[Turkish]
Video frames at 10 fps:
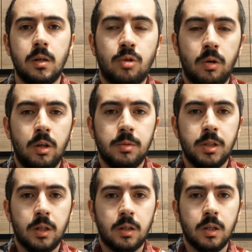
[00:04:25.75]
Şöyle bir
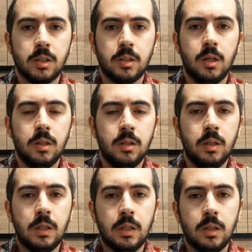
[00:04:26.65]
şey arkadaşlar
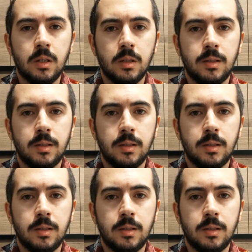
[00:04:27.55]
e,